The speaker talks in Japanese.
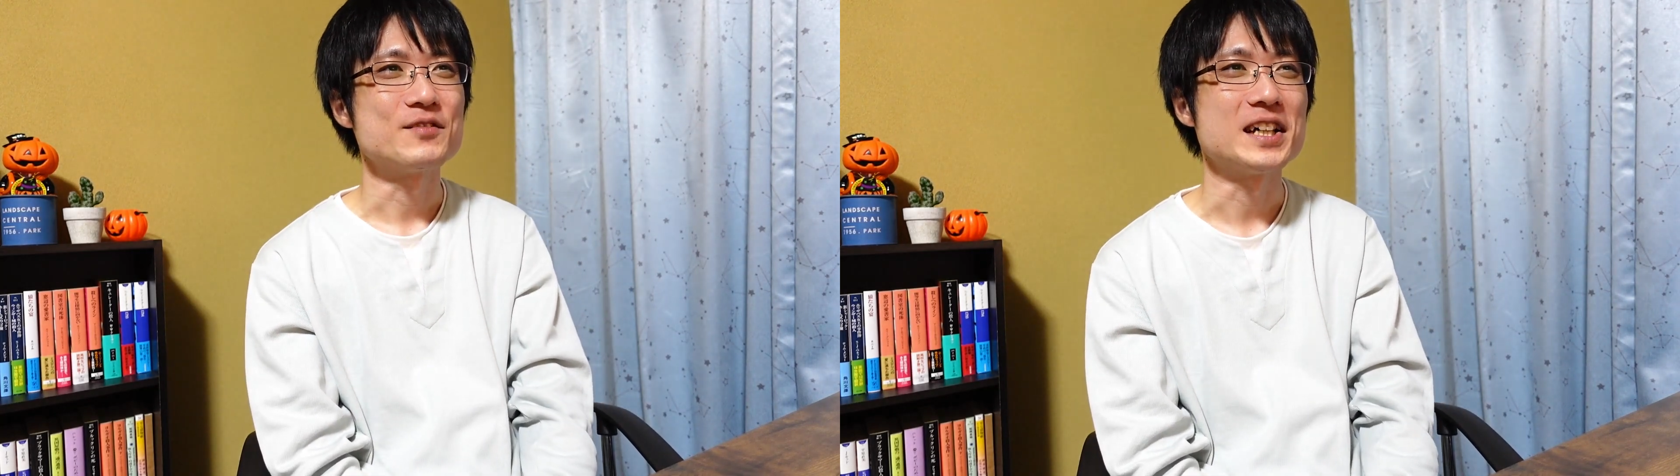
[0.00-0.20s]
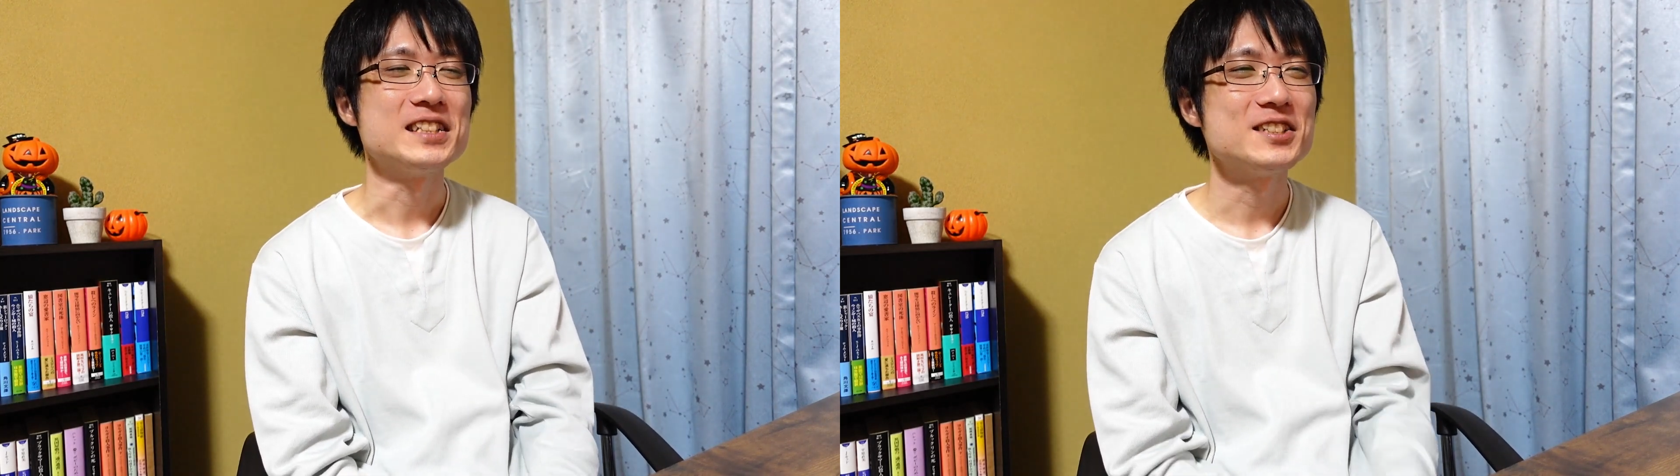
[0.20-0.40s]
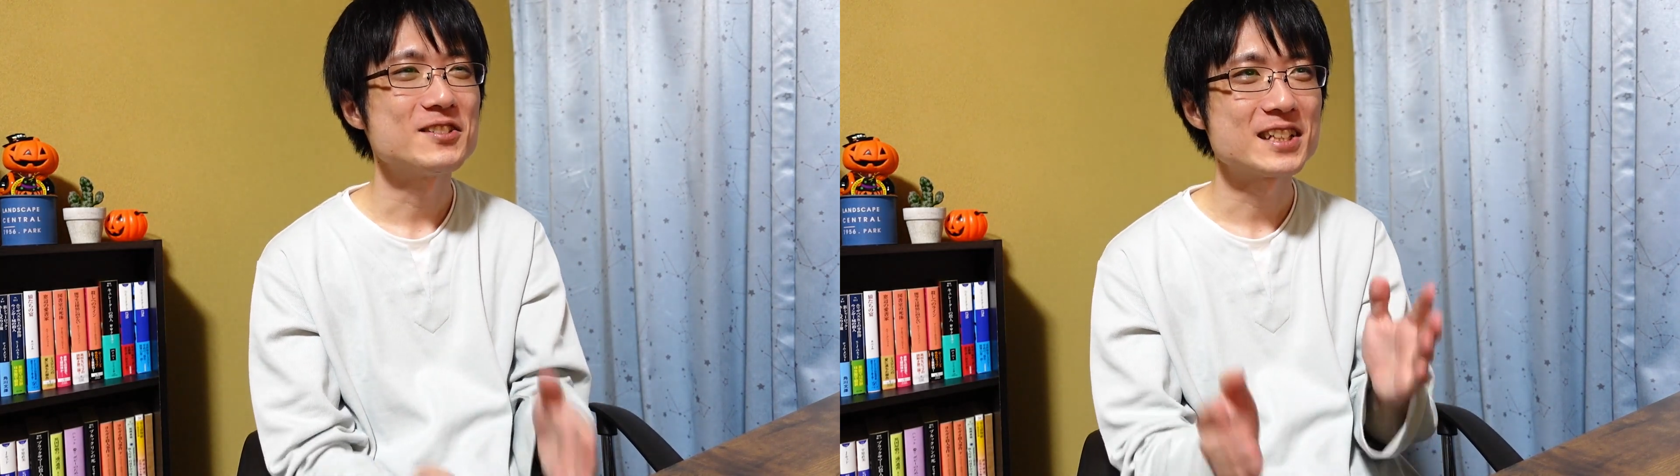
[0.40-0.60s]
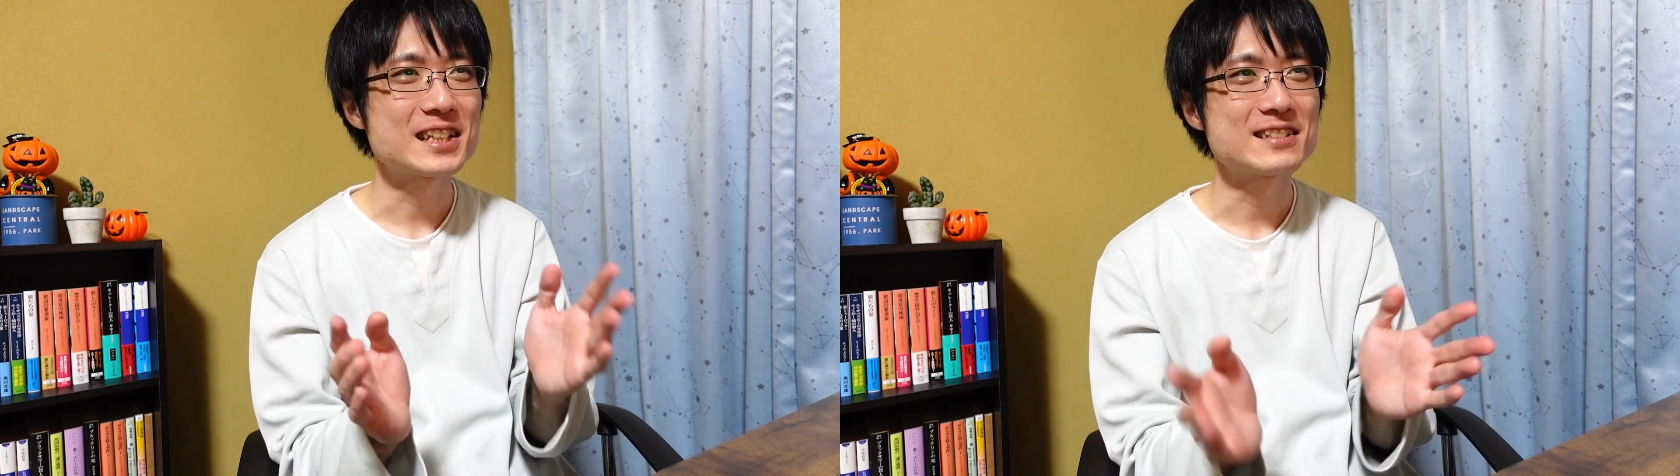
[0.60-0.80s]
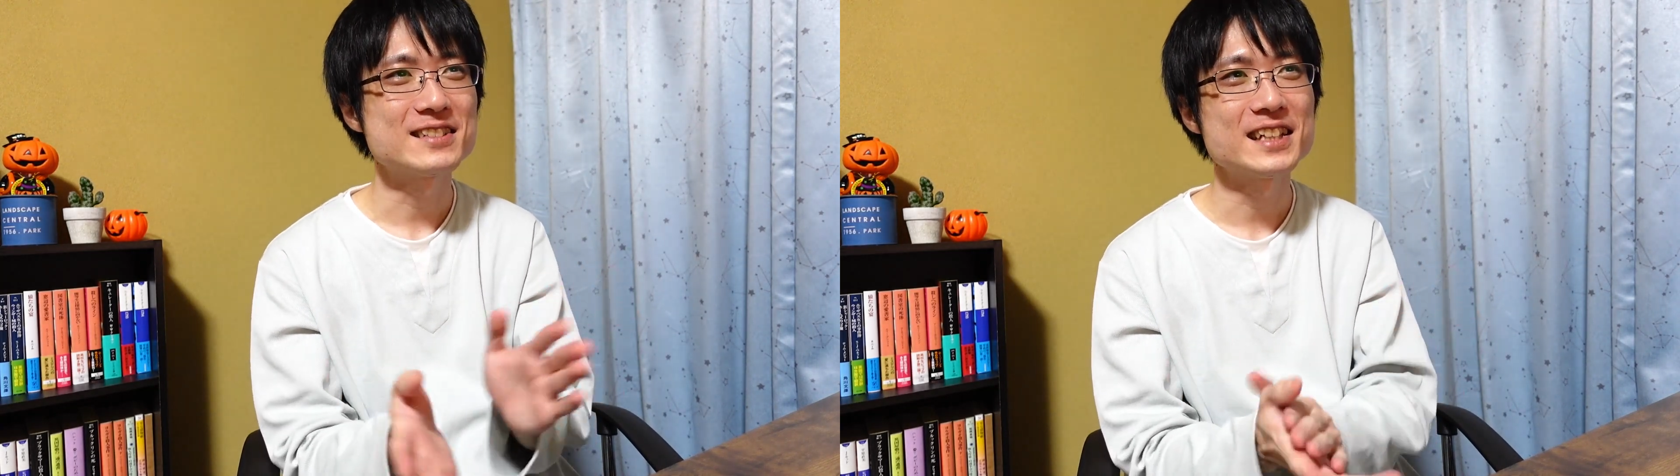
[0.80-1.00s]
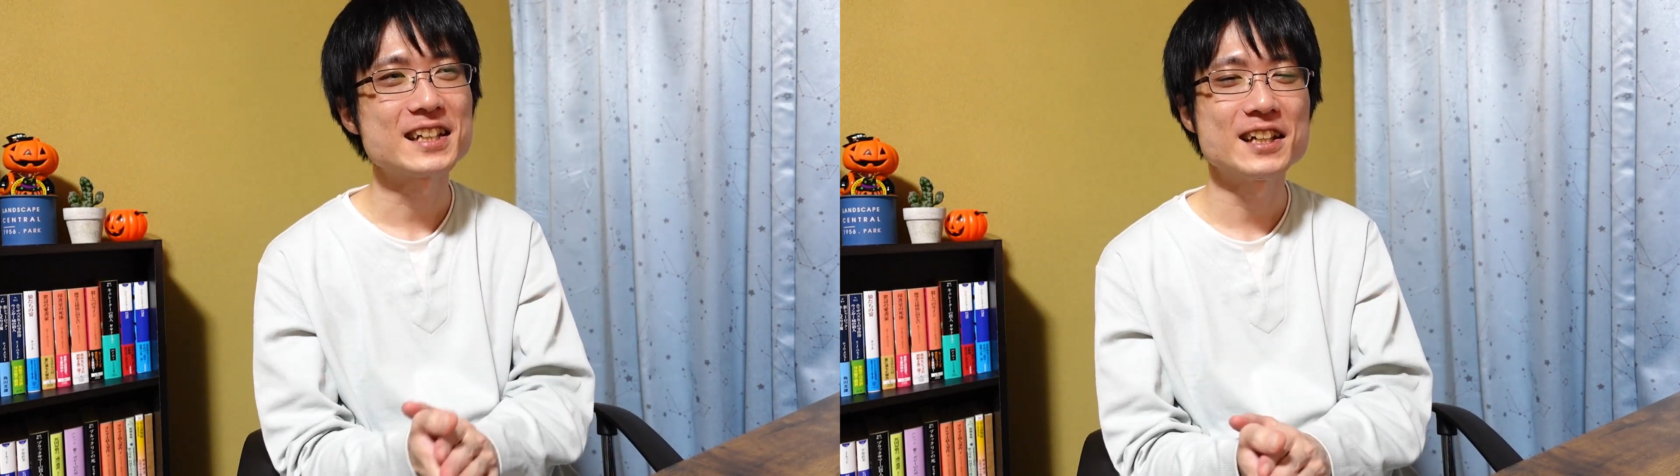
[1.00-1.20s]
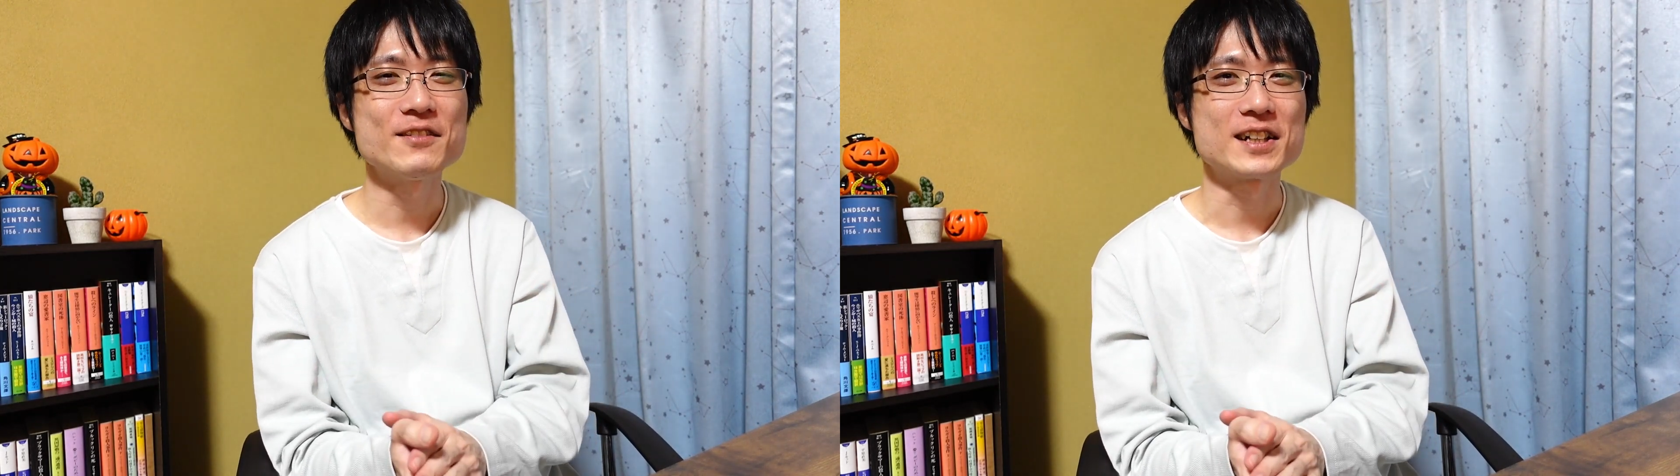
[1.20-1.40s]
まあ、一応ね撮影だけ